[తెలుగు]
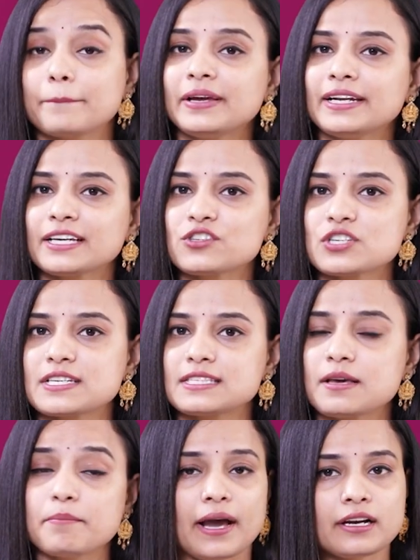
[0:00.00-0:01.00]
బీటెక్
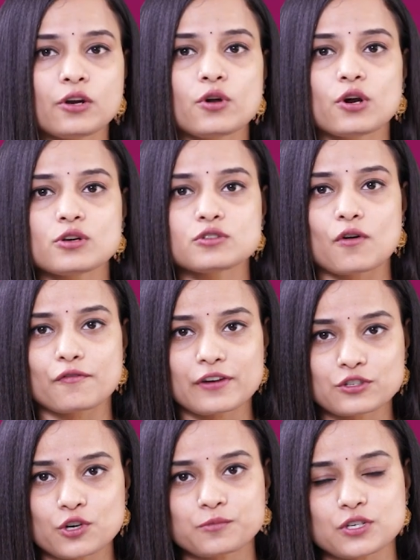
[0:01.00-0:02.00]
చేసి బెంగళూరులో
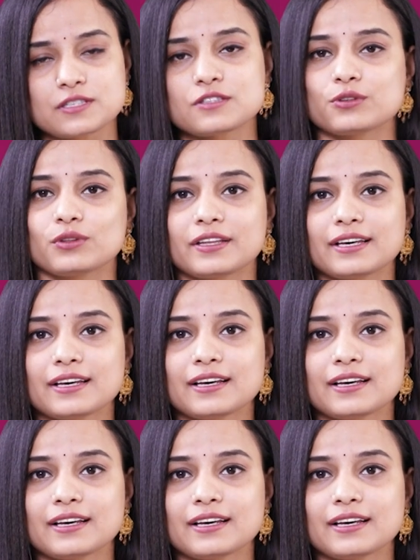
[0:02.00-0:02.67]
సాఫ్ట్వేర్ జాబ్ చేస్తుంది